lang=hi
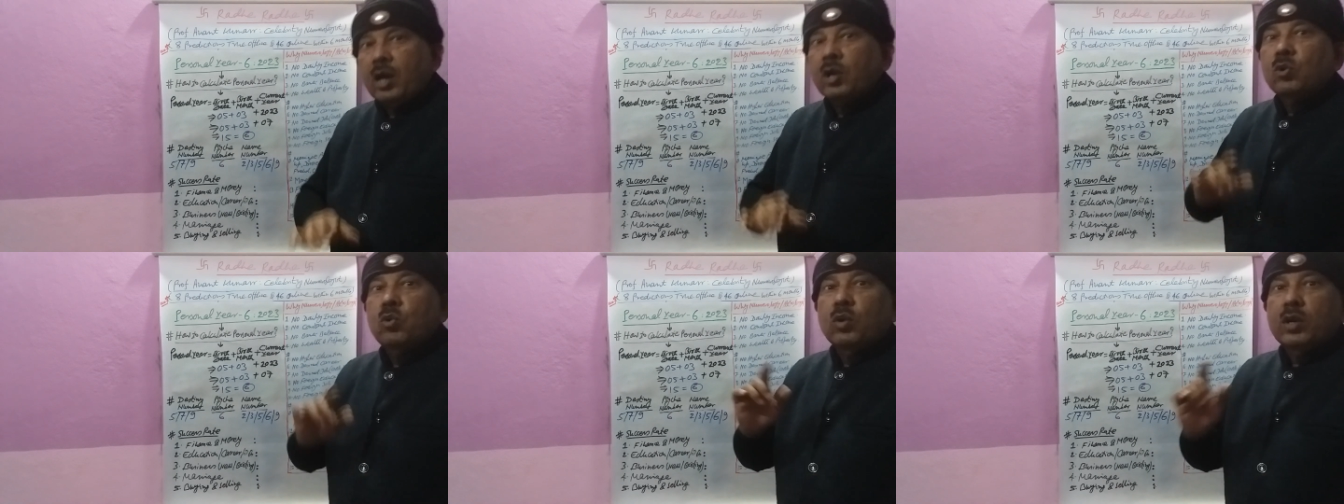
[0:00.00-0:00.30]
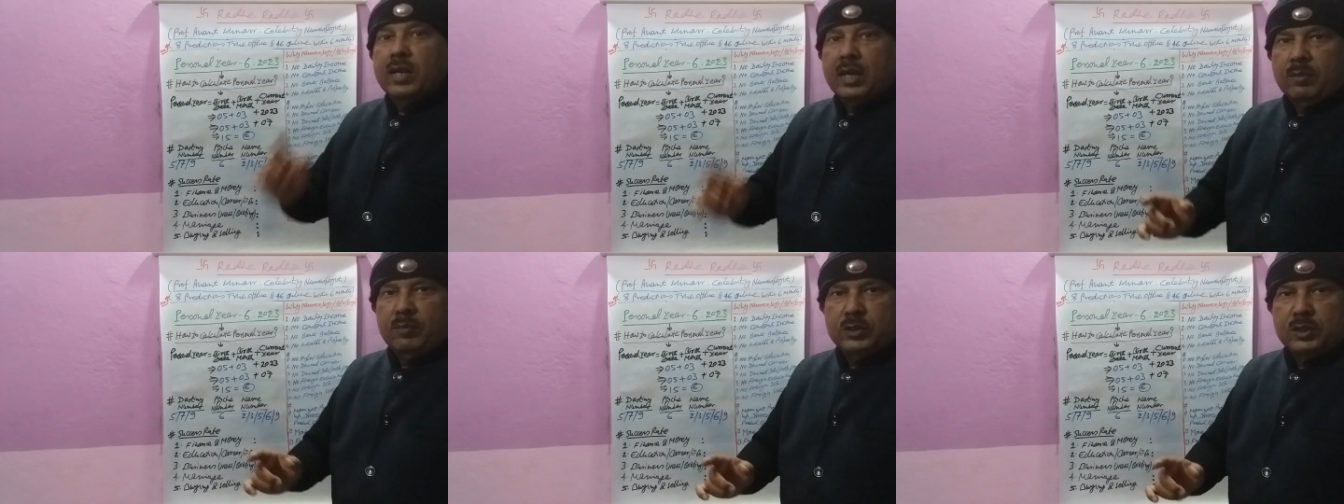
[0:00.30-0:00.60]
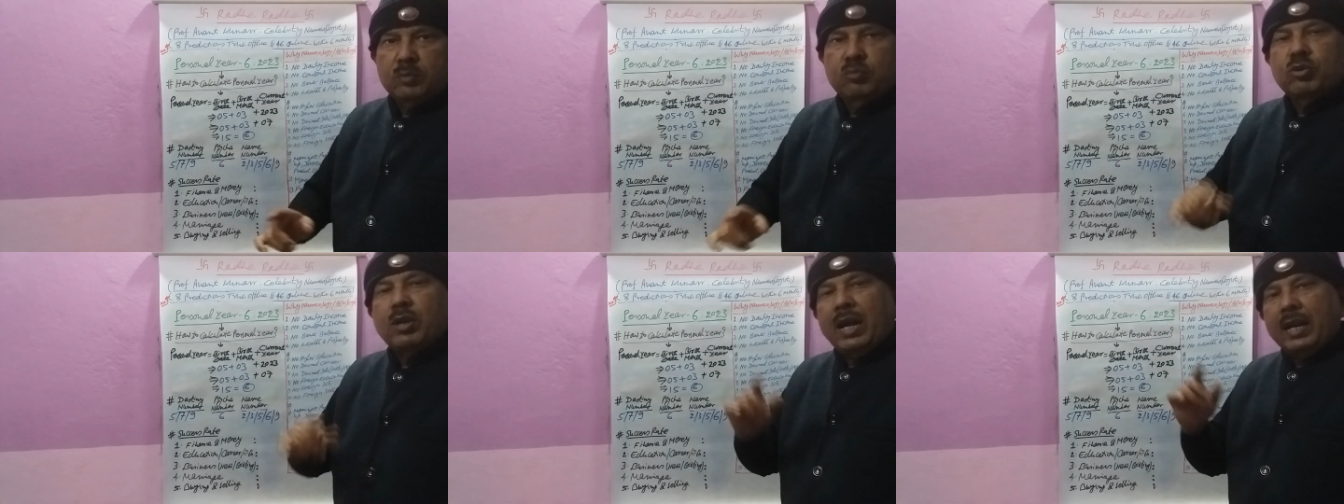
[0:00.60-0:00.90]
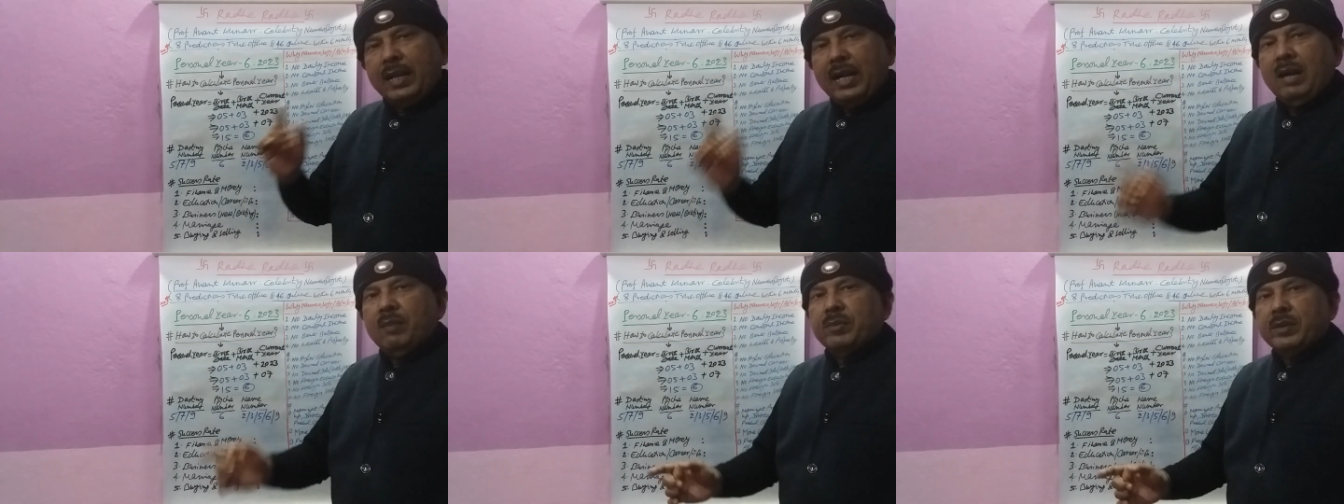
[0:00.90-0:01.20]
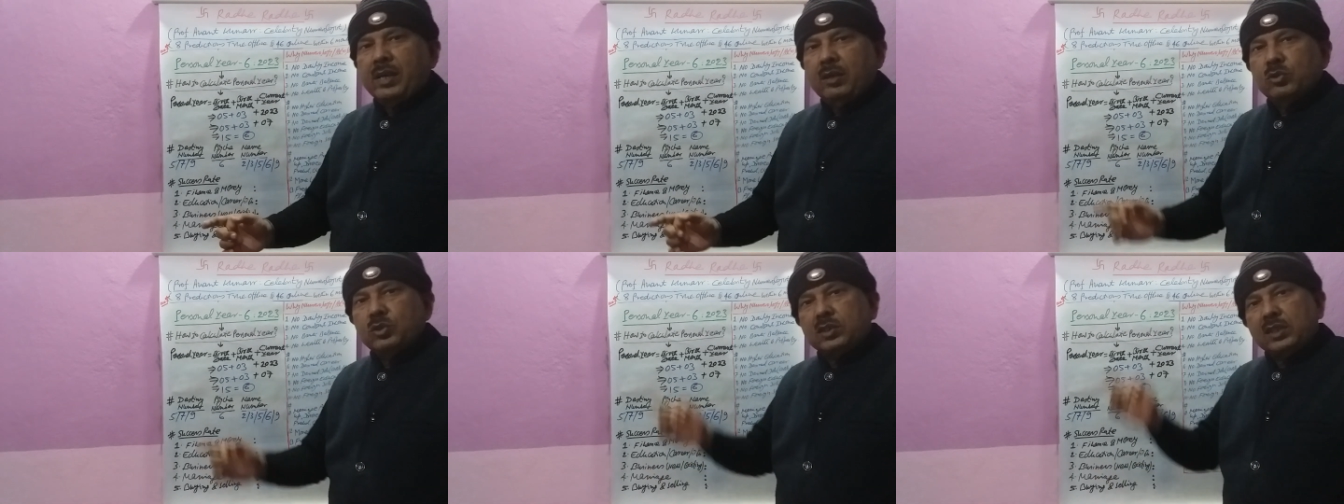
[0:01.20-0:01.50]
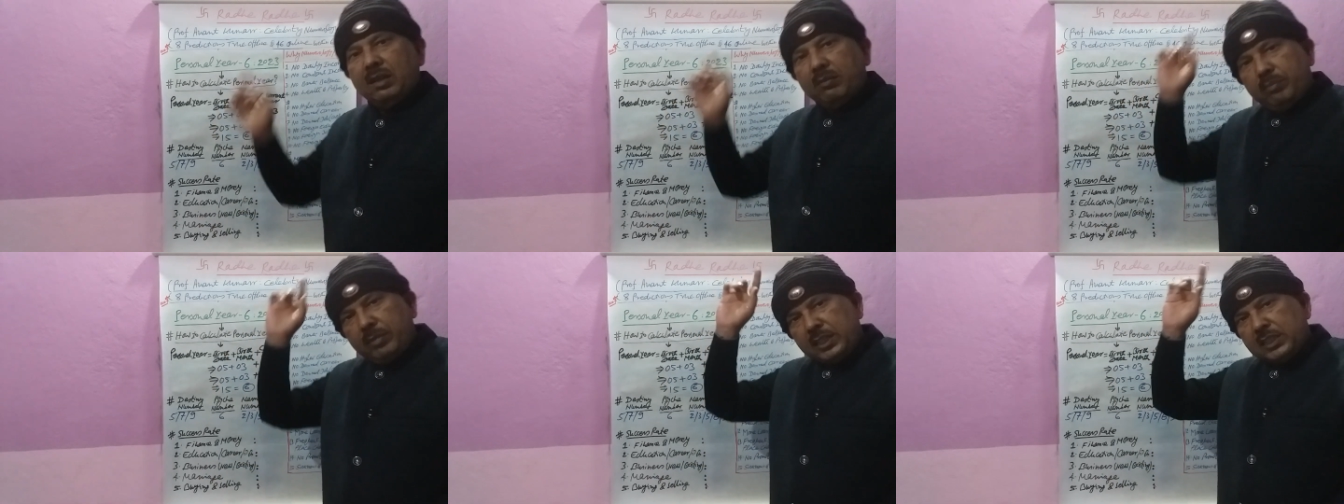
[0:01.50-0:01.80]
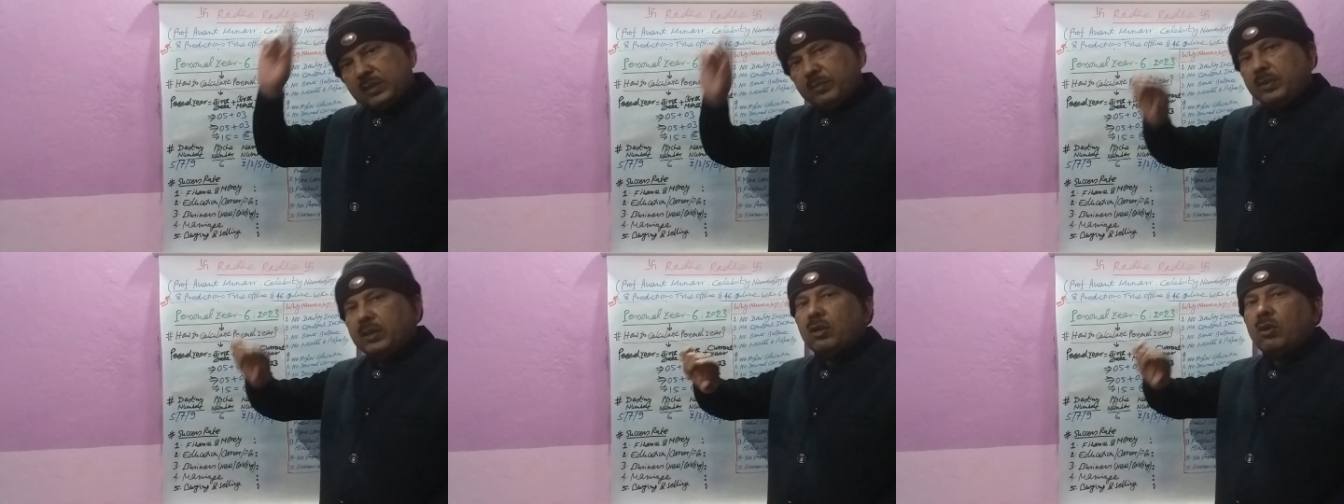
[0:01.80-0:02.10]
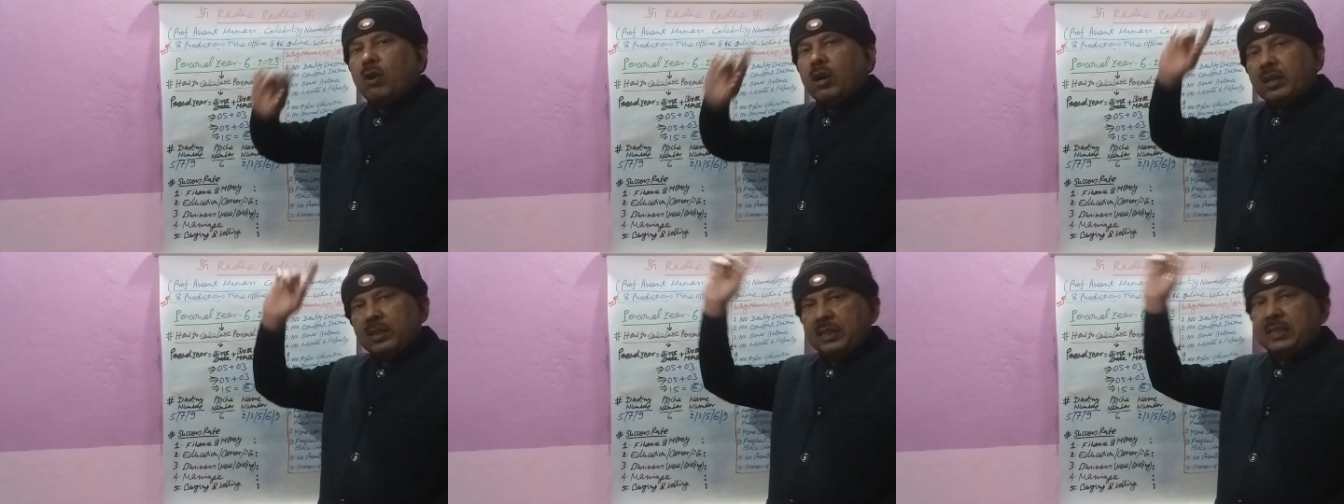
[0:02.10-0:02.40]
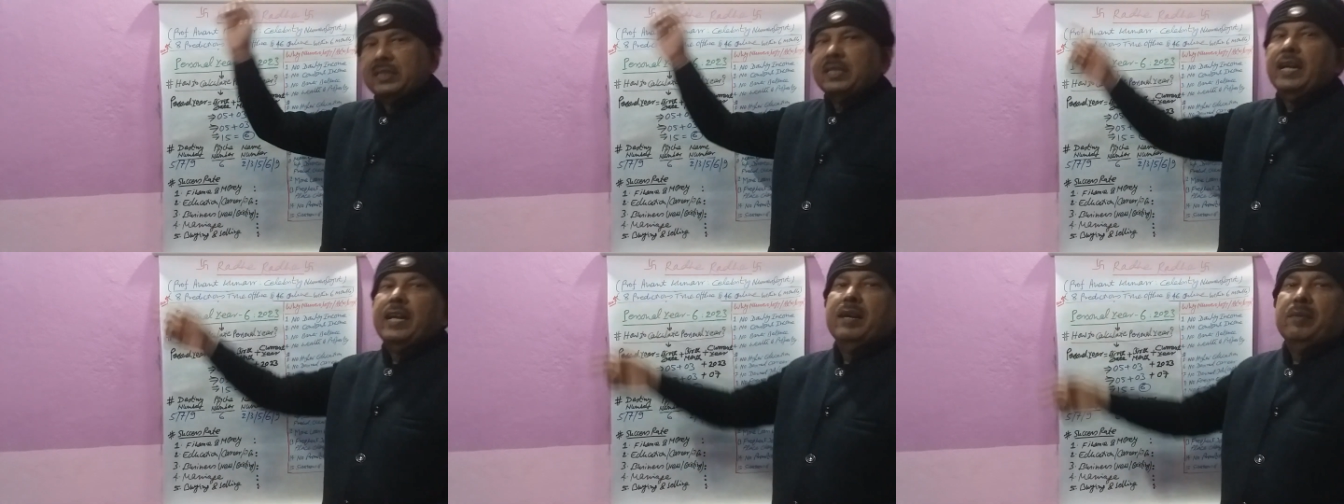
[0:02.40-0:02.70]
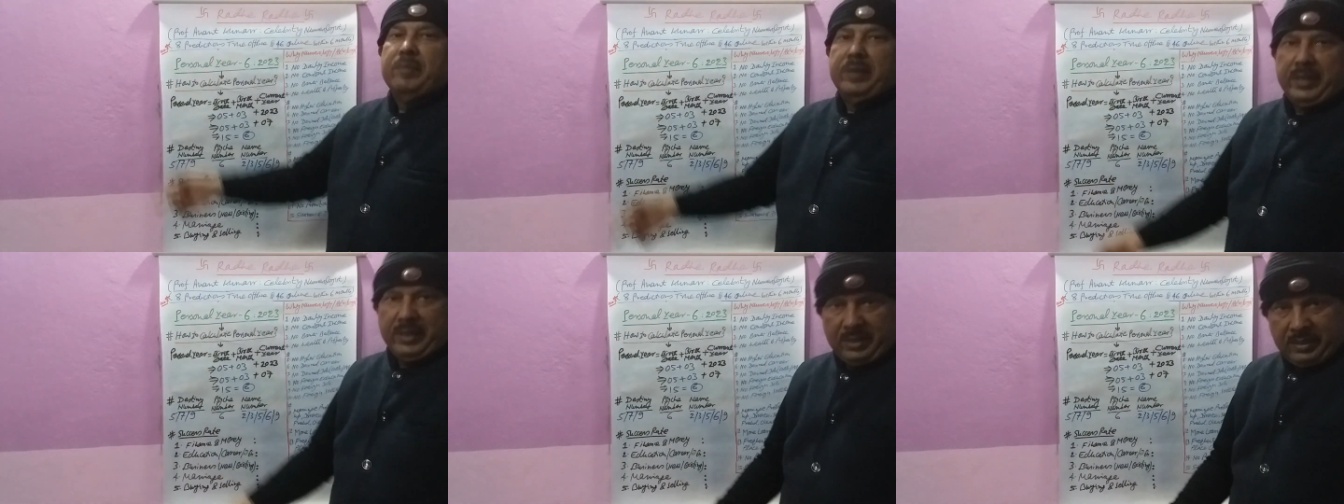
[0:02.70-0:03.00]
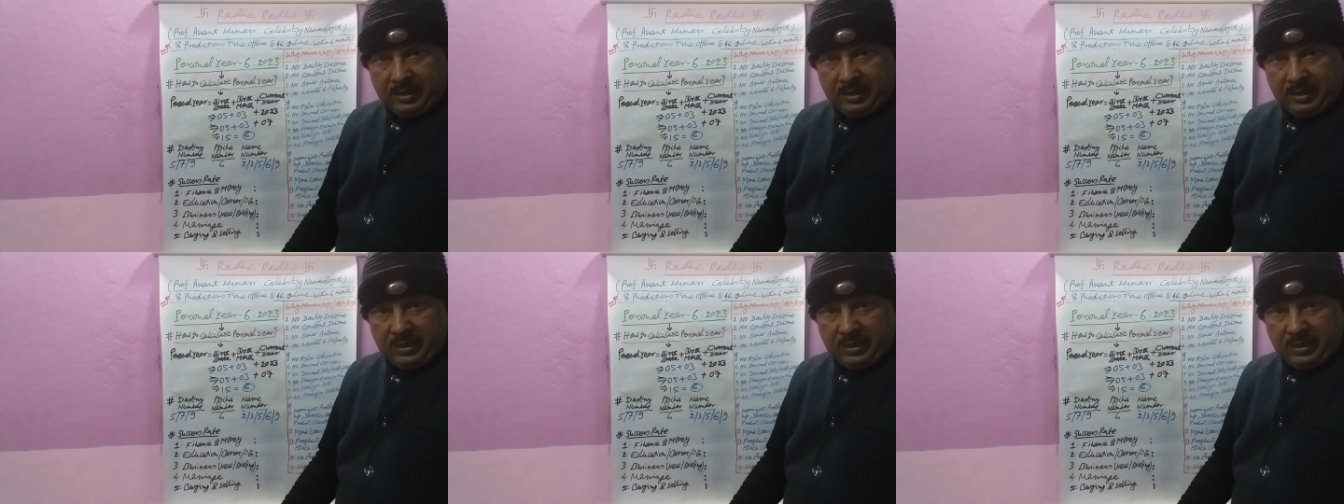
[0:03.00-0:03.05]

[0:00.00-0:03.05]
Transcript: कुकर्म जो बुरा काम किया उसके बेस पे गॉड देता है हमें